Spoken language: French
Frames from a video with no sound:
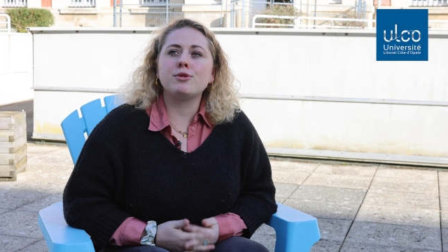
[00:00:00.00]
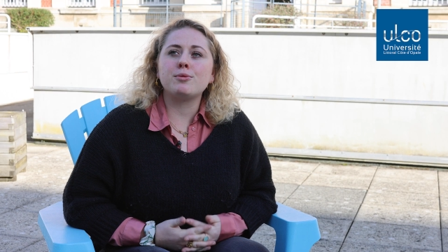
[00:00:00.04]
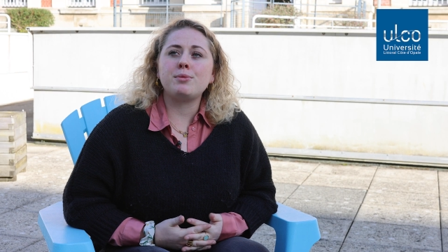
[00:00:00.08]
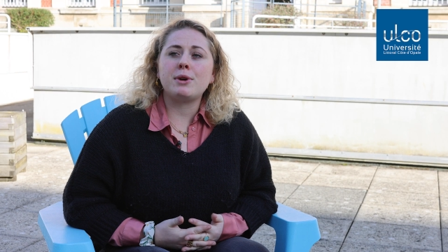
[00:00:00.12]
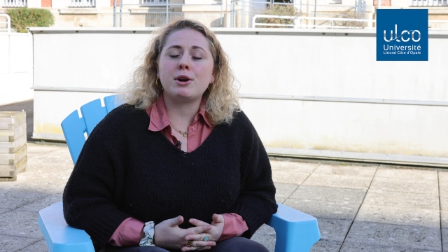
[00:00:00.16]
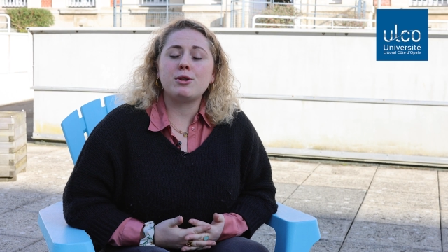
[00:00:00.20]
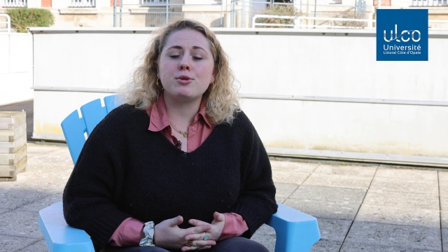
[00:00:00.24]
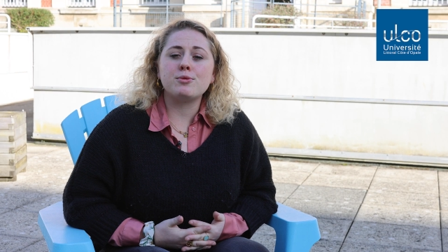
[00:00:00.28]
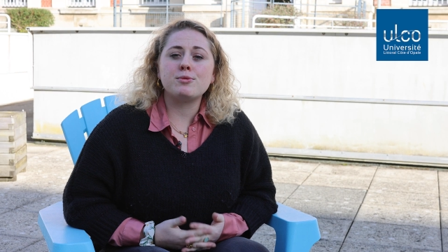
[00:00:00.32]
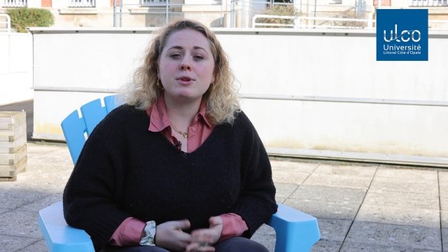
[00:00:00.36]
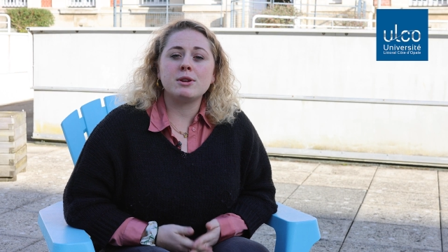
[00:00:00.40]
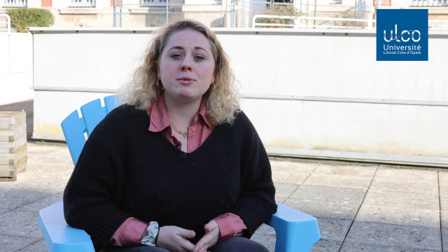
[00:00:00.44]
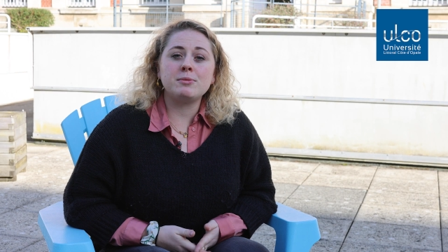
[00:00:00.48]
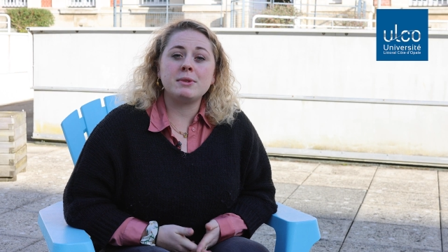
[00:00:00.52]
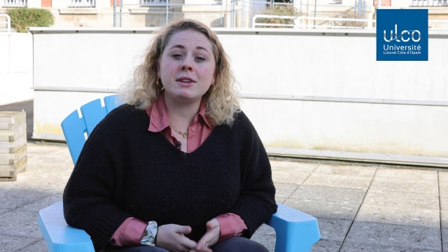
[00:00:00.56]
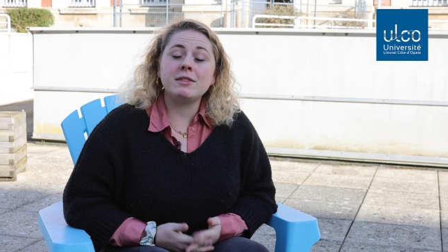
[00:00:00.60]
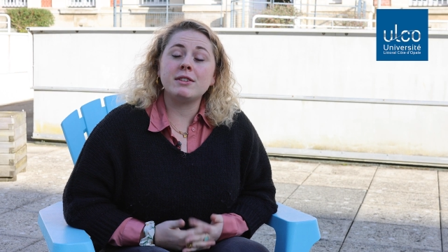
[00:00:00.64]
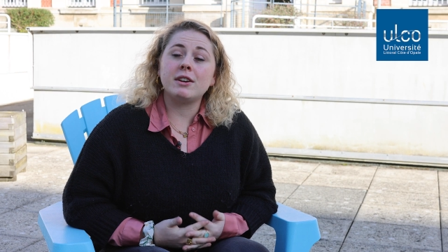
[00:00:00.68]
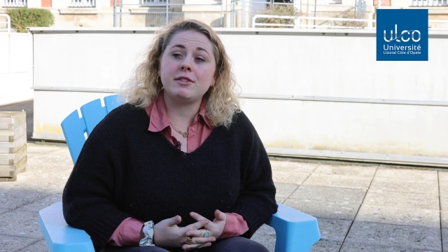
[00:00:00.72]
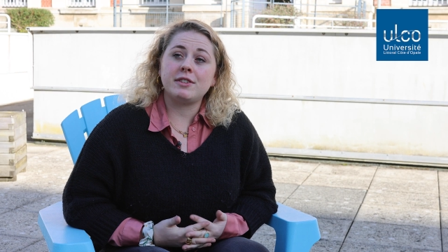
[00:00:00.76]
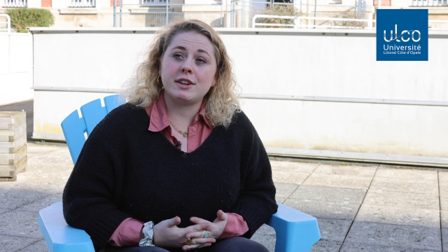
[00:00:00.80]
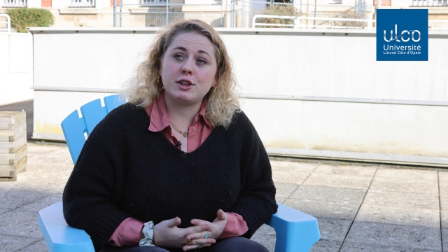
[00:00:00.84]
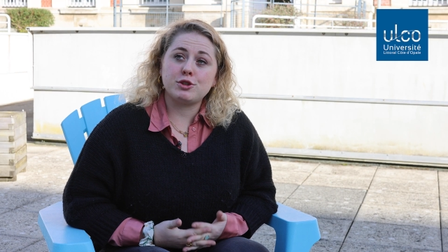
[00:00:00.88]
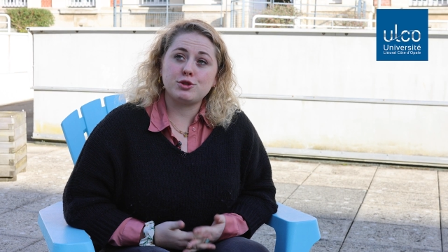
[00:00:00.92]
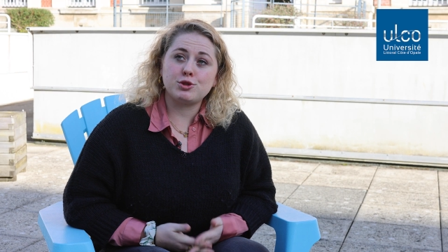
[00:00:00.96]
On part au mois de mai, il
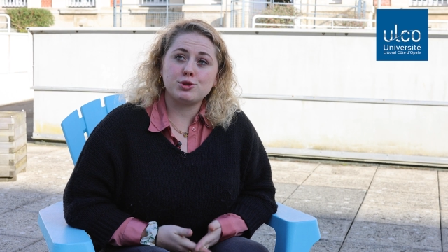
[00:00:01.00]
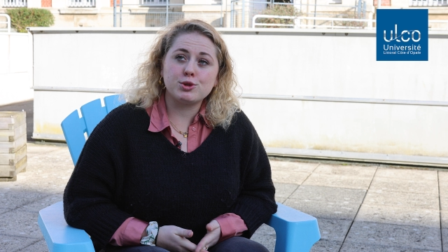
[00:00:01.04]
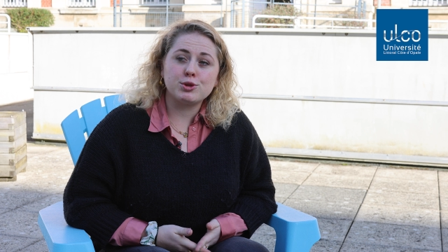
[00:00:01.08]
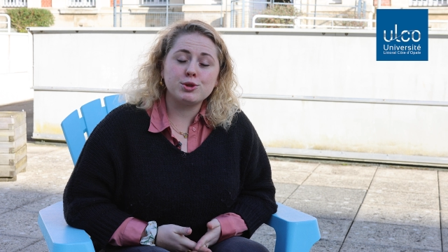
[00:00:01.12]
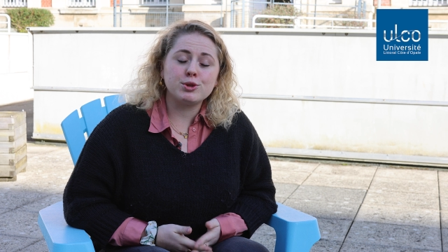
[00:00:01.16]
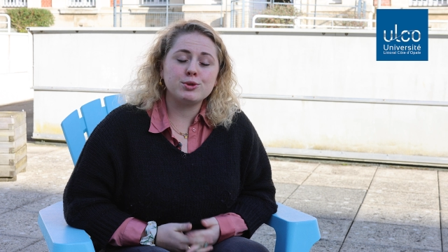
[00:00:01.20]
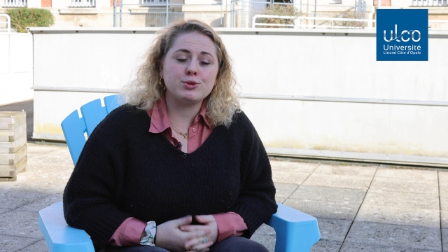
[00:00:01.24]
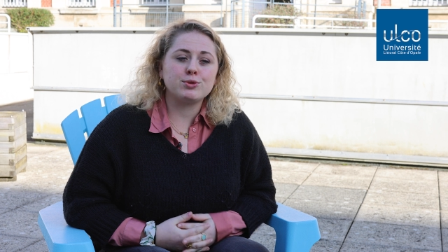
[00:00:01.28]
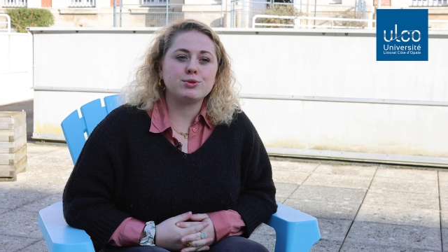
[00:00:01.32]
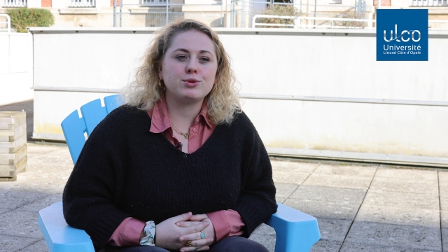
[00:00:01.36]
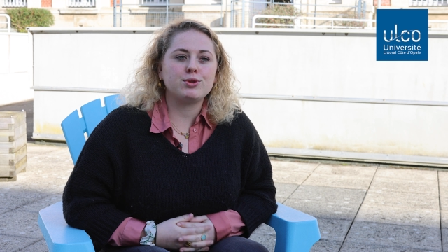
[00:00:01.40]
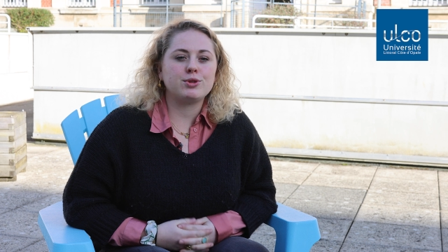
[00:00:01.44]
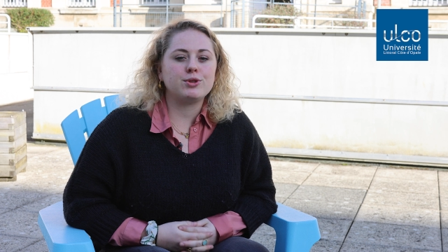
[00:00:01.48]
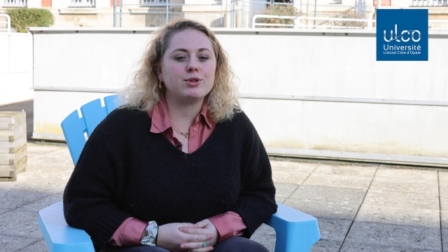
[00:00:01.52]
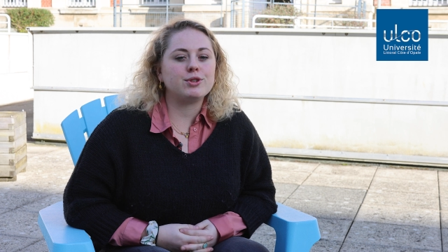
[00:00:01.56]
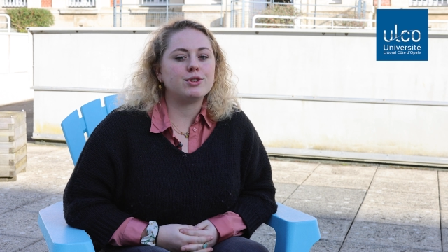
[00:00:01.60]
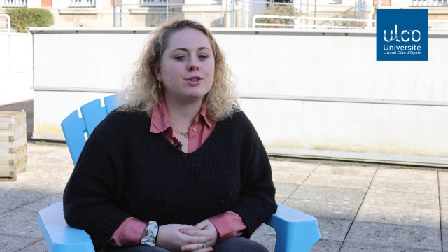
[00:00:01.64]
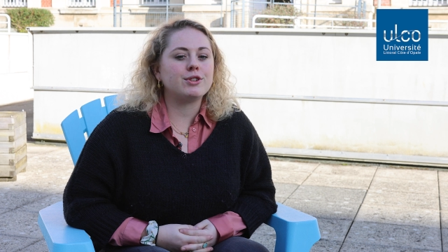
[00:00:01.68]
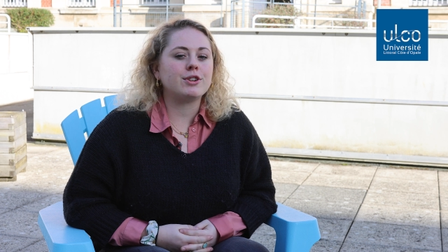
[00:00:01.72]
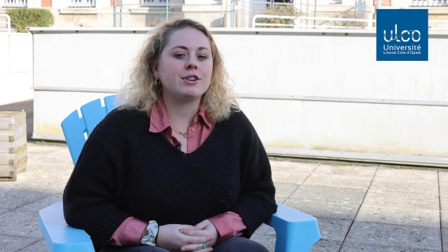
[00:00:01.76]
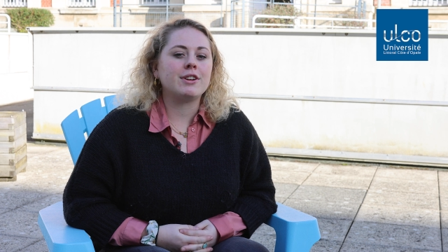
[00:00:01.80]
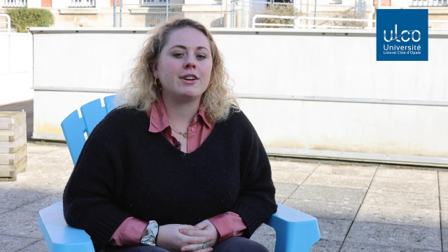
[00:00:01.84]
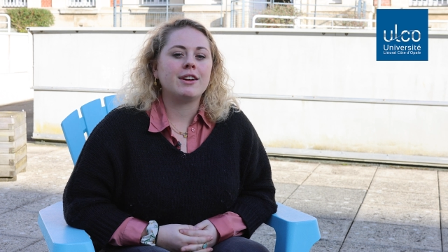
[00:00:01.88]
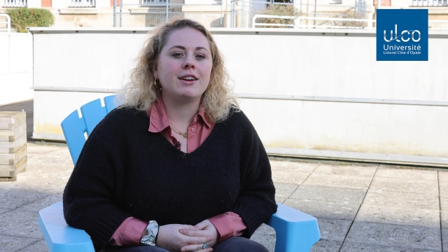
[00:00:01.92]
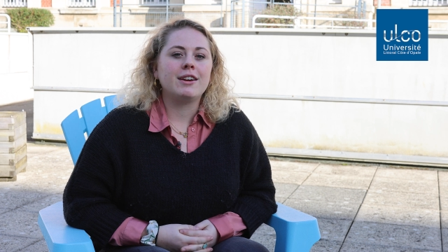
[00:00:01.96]
va faire chaud, donc
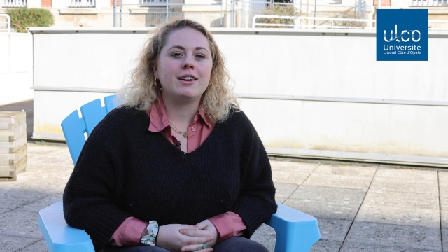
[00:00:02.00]
euh,